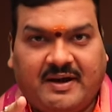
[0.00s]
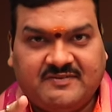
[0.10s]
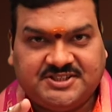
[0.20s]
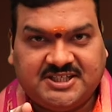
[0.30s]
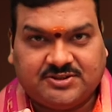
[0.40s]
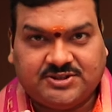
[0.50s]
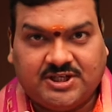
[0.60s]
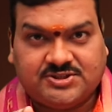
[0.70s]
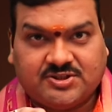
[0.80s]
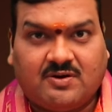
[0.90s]
భవిష్యత్తు
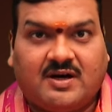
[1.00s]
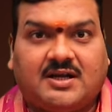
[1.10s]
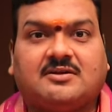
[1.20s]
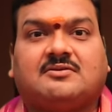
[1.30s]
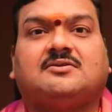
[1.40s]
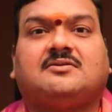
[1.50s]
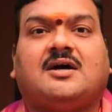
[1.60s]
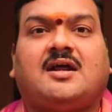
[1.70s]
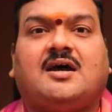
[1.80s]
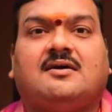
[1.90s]

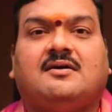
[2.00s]
తెలుసుకోవాలనుకుంటున్నారా